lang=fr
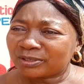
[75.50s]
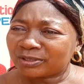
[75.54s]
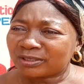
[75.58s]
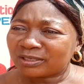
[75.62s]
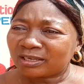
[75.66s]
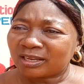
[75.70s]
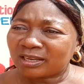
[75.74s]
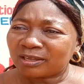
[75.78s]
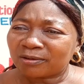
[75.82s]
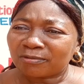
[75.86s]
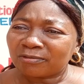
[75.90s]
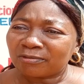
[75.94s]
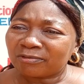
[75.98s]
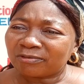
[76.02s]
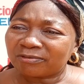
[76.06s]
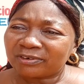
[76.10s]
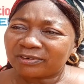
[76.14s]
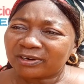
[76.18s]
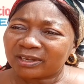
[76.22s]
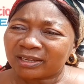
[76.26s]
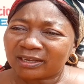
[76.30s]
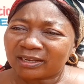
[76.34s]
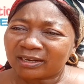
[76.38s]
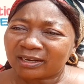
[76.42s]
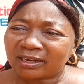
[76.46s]
puisse se
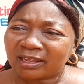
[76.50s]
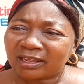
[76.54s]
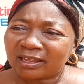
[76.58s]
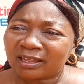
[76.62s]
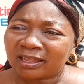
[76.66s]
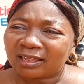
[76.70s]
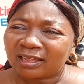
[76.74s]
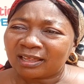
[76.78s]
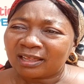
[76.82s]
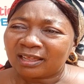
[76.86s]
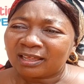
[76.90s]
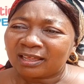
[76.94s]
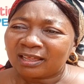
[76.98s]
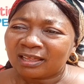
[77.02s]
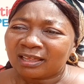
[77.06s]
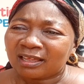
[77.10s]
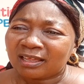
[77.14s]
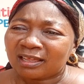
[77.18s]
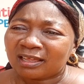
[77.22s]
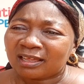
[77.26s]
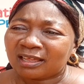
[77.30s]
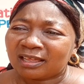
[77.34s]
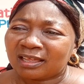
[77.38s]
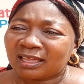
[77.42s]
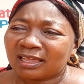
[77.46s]
découvrir
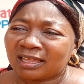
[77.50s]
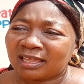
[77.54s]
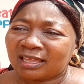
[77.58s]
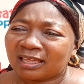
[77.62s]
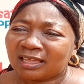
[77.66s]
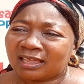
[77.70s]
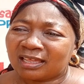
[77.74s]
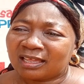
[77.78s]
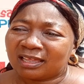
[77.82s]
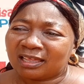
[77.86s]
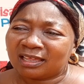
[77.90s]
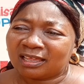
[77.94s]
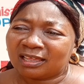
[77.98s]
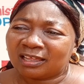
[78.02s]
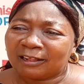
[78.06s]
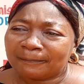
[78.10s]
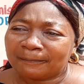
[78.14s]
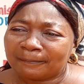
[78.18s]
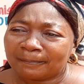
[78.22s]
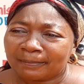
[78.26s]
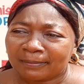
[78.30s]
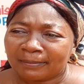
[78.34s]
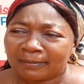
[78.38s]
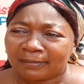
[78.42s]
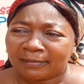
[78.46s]
euh,
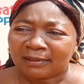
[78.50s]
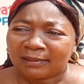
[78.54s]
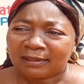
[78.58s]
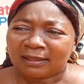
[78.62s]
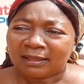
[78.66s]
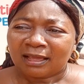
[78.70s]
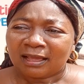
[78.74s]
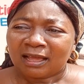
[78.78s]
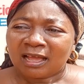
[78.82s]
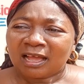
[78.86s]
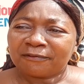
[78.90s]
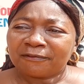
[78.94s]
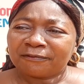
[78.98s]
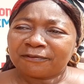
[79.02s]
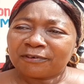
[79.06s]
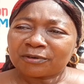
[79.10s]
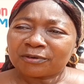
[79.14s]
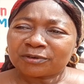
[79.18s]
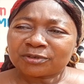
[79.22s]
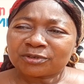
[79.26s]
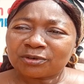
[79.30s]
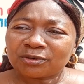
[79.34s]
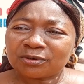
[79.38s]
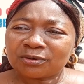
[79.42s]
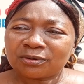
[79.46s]
en
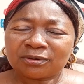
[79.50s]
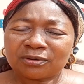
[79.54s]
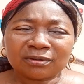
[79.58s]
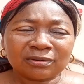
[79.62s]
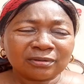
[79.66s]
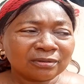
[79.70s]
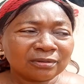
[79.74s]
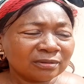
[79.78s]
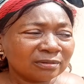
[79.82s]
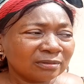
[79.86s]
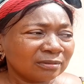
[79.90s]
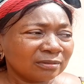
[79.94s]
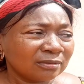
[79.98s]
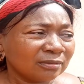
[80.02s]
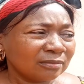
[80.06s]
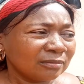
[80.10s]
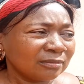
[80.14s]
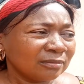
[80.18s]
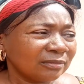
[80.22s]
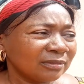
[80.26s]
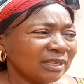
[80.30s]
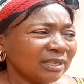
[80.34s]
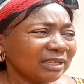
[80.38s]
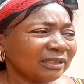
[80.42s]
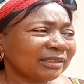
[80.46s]
fonction
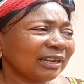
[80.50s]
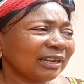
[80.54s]
de